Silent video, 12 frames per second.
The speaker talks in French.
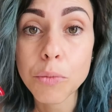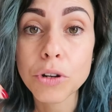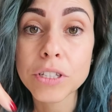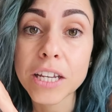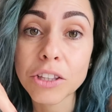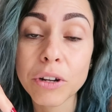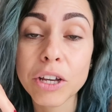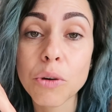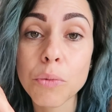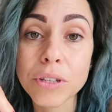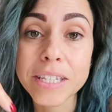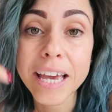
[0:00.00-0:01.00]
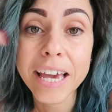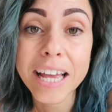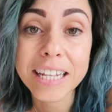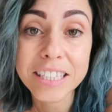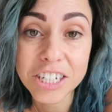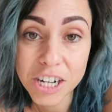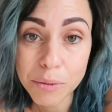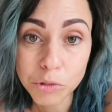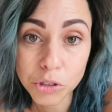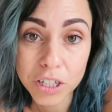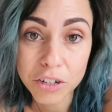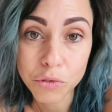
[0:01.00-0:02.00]
à me le dire dans les commentaires et à déjà me
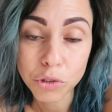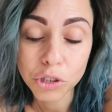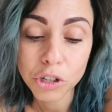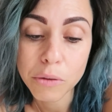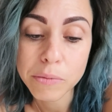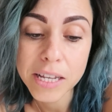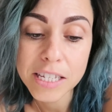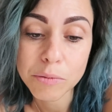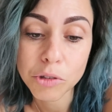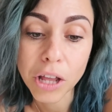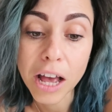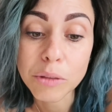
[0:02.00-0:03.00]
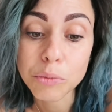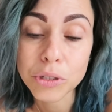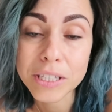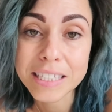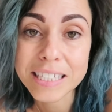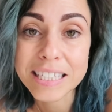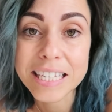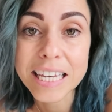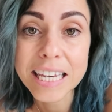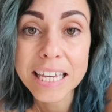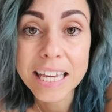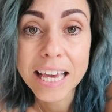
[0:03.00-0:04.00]
donner le vôtre. Comme ça, ça me donnera une petite idée
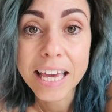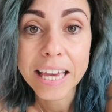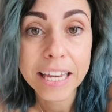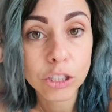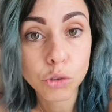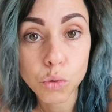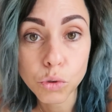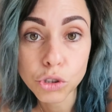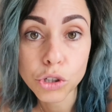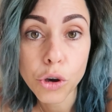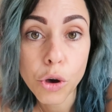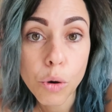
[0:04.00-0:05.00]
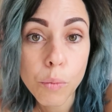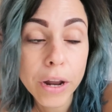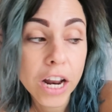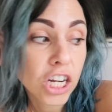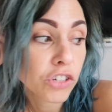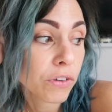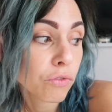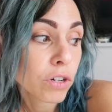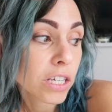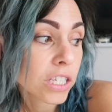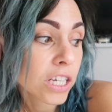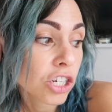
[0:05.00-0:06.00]
et donc euh, bah là je vais vous
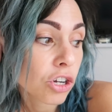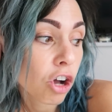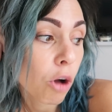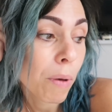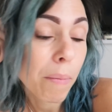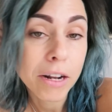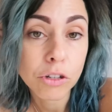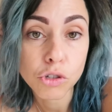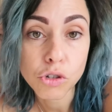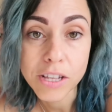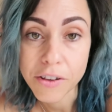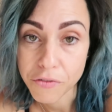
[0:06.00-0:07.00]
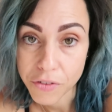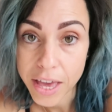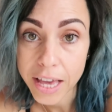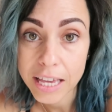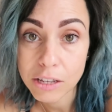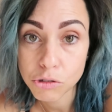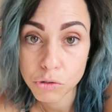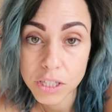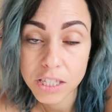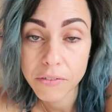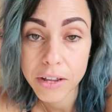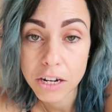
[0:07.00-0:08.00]
laisser, j'ai encore pas mal de choses à faire et
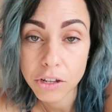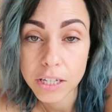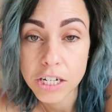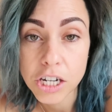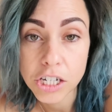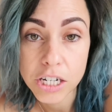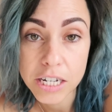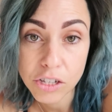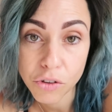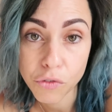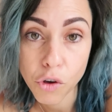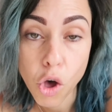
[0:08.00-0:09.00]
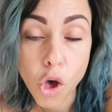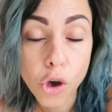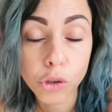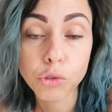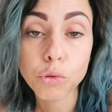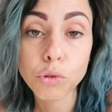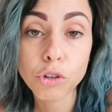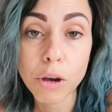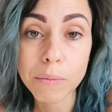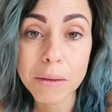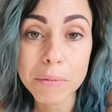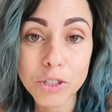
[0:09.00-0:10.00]
ensuite ça va être l'heure d'aller chercher les enfants. Donc
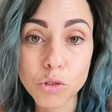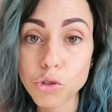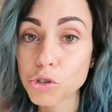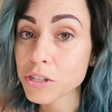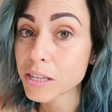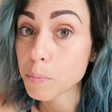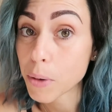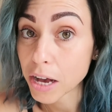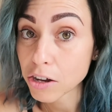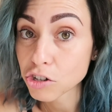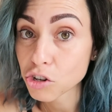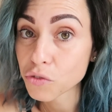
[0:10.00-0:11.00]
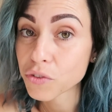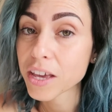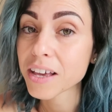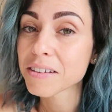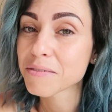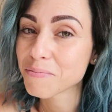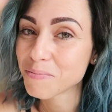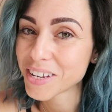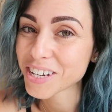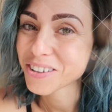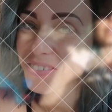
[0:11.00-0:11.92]
comme d'habitude je sais pas quand je reviens mais